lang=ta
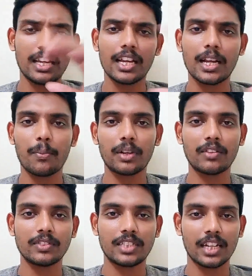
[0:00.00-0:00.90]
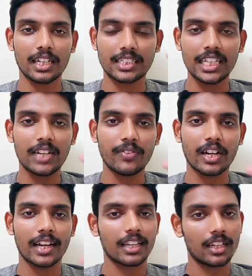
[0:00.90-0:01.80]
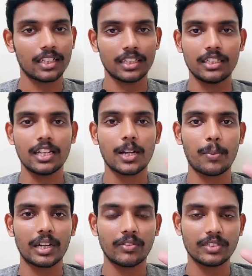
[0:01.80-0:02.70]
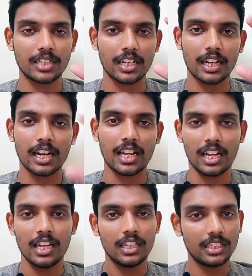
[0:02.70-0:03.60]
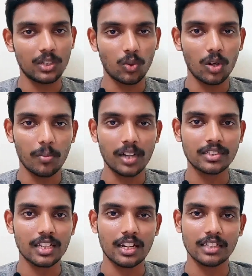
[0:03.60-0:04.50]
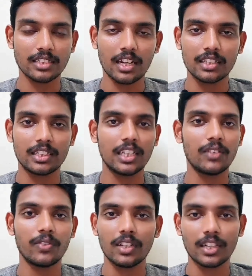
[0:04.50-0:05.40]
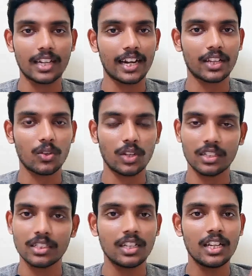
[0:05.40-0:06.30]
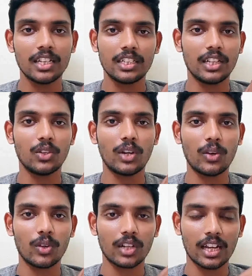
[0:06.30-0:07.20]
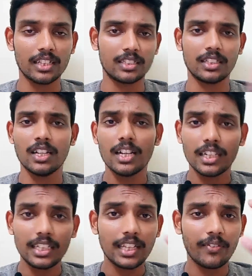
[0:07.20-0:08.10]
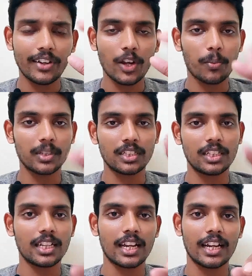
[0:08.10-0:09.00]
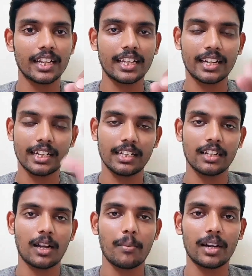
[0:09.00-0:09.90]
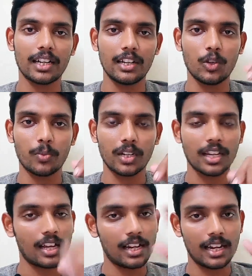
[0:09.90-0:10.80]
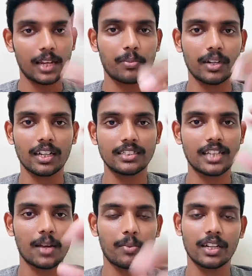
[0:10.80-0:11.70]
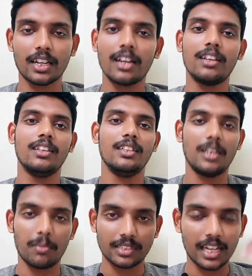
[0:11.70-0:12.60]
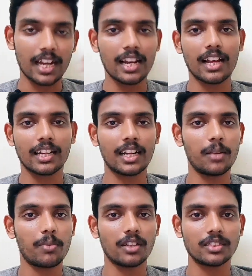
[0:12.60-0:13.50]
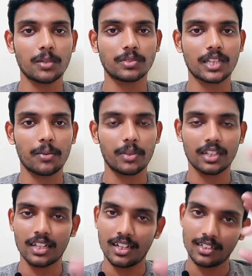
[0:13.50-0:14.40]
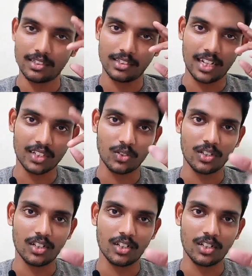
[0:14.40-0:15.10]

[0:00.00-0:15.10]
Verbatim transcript: ஏகப்பட்ட விஷயங்கள் தீர்வு கிடைக்காத ஏகப்பட்ட விஷயங்களில் இந்த ஒரு மனுஷன் நினச்சா தீர்வு கிடைக்குங்கிறது என்னுடைய ஒரு கருத்து இந்த வீடியோவை பற்றி நீங்கள் என்ன நினைக்கிறீங்கிறத கமெண்ட்டில் லீவ் பண்ணுங்கள் லைக் பண்ணுங்கள் ஷேர் பண்ணுங்கள் நம்ம சேனலை கண்டிப்பாக சப்ஸ்கிரைப் பண்ணுங்கள் தேங்க்யூ